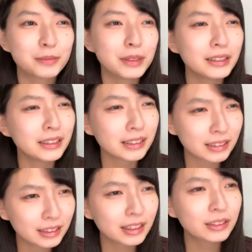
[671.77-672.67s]
頑張ってた
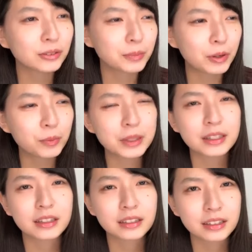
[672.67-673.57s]
かなと、まあ、褒め
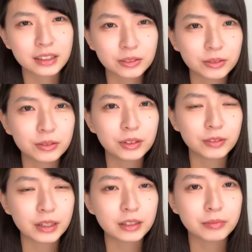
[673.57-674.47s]
てあげたいところで
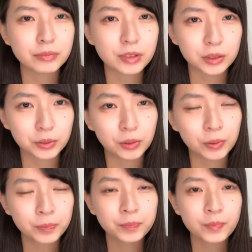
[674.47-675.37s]
はあるけ
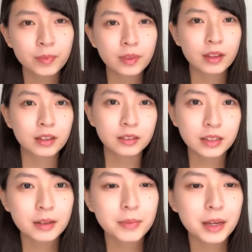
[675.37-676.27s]
ど
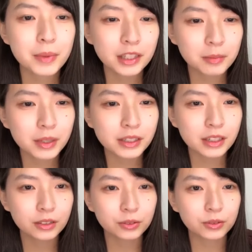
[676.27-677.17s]
ねまあ、まだまだ
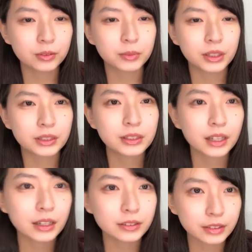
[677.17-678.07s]
なところもたく
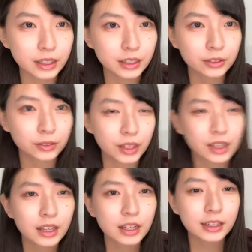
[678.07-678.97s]
さんあるなと
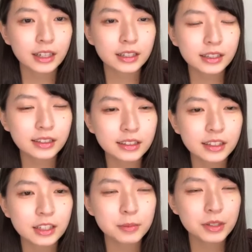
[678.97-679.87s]
ね客観
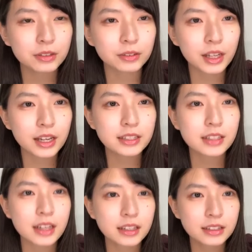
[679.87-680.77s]
的に見ると第
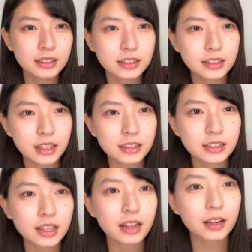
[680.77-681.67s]
三者
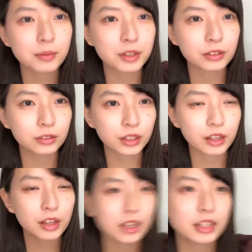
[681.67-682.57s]
視点で見ると
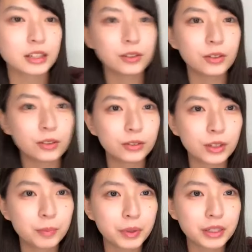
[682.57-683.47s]
ねいろいろと
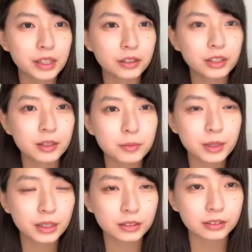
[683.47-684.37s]
やっぱり作品
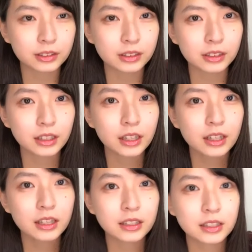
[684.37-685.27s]
見ていく中で
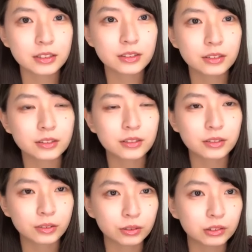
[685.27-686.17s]
気づ
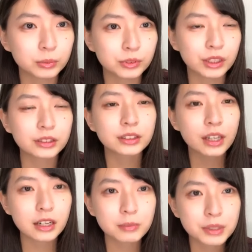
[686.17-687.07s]
くこともたく
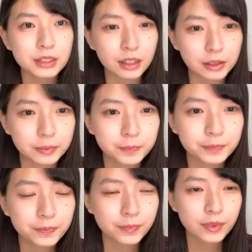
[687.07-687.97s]
さんありましただ
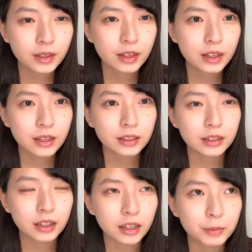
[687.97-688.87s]

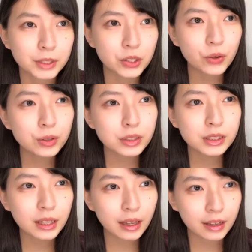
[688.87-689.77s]
からまあ総
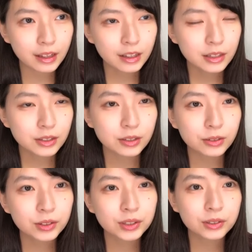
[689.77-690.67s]
じて
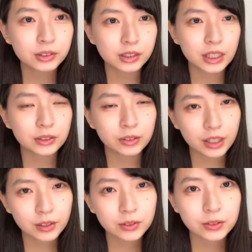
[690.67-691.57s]
すごい今回の
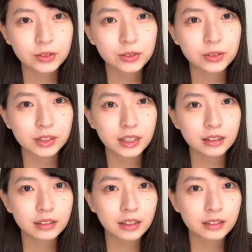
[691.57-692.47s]
ね「北条図
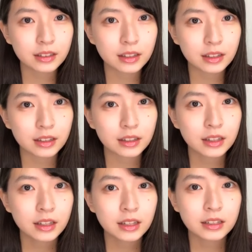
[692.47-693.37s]

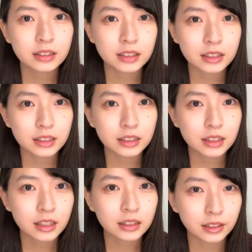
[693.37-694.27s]
カンタータ」に
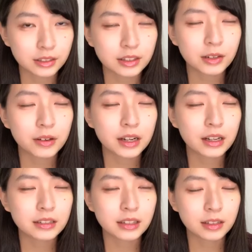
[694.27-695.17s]
携わ
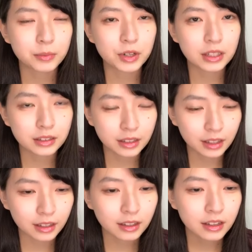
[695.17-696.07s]
らせてもらっ
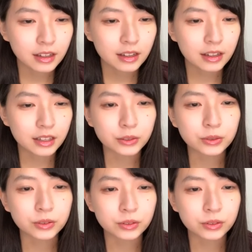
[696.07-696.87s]
てあの